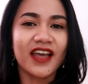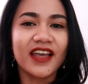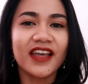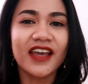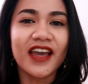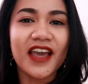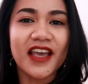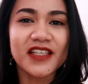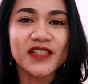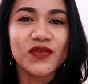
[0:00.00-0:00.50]

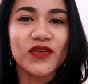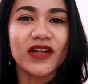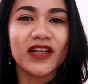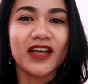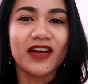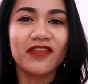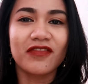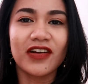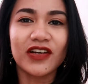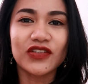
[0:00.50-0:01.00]
Hi guys!
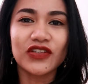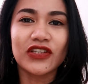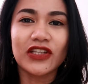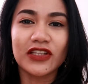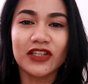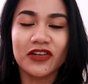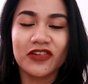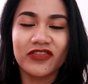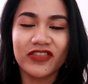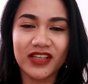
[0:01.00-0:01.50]
Welcome back to
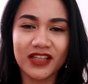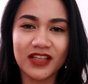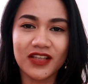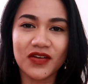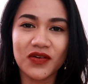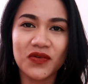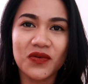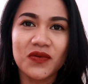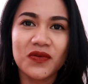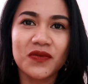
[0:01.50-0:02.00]
another video.